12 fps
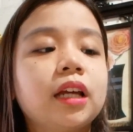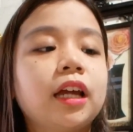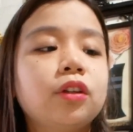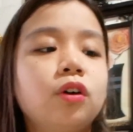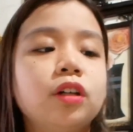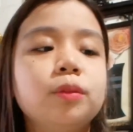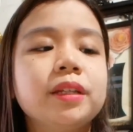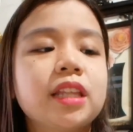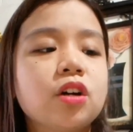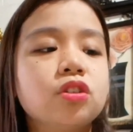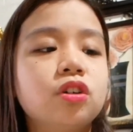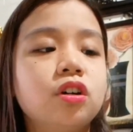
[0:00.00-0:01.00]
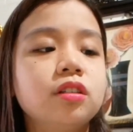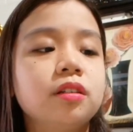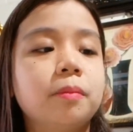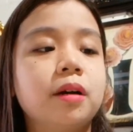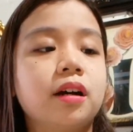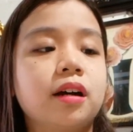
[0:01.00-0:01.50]
ano, ano matawag doon,
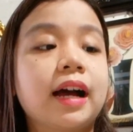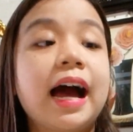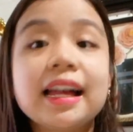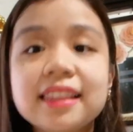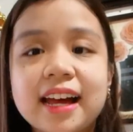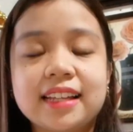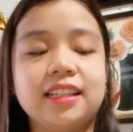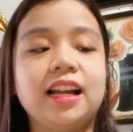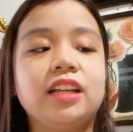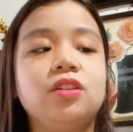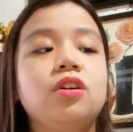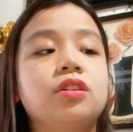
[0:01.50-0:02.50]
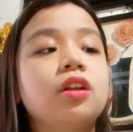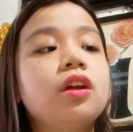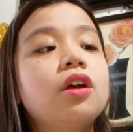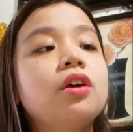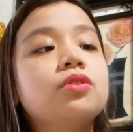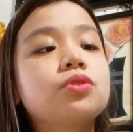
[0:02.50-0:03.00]
ng mga kalat, ganon.
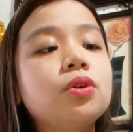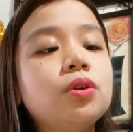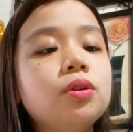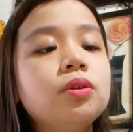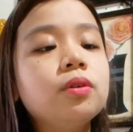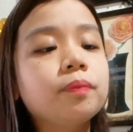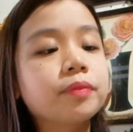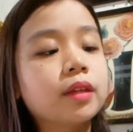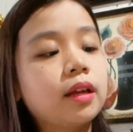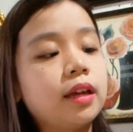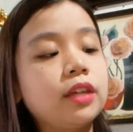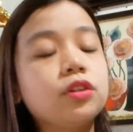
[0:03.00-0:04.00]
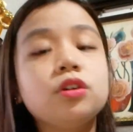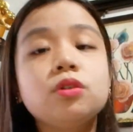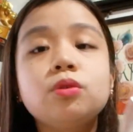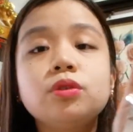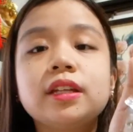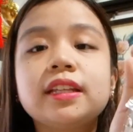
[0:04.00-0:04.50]
So, ito
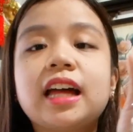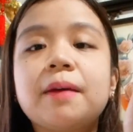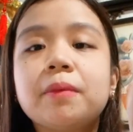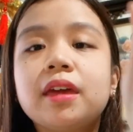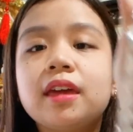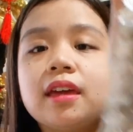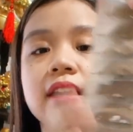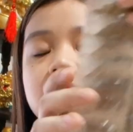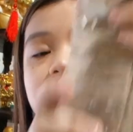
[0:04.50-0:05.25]
yung una naming,